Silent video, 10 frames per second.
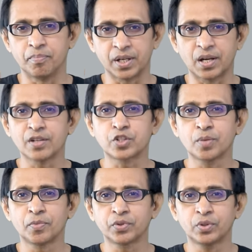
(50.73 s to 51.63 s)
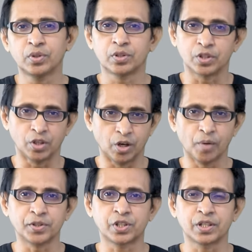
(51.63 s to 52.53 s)
বিজ্ঞানসম্মত
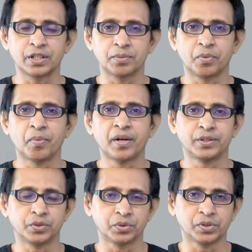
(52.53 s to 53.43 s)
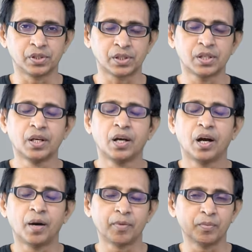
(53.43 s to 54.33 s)
গবেষণা এটি প্রমাণিত হয়েছে
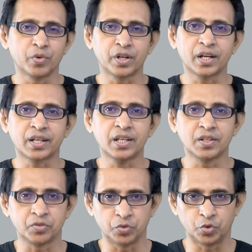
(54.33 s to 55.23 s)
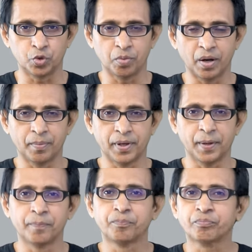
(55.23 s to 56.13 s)
আমরা মনে রাখি দুভাবে
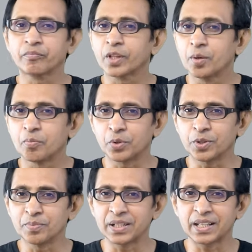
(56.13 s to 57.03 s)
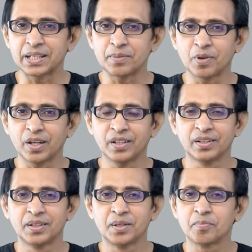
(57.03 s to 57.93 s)
প্রথমটিকে কি বলে
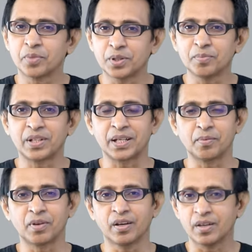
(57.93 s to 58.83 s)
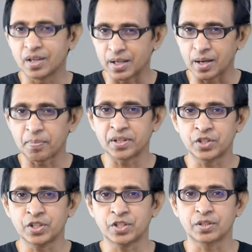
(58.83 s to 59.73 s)
প্রথমটিকে বলে
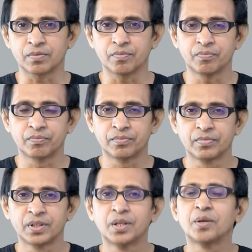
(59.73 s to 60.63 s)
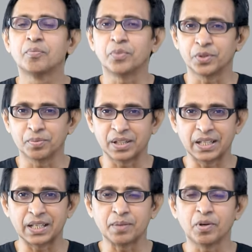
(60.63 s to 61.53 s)
র্যাপাটিশন
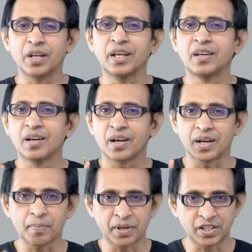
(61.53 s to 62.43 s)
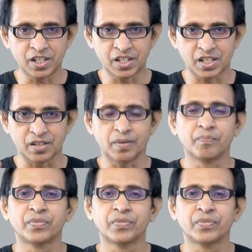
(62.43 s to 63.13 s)
প্রথমটাকে কি বলে র্যাপাটিশন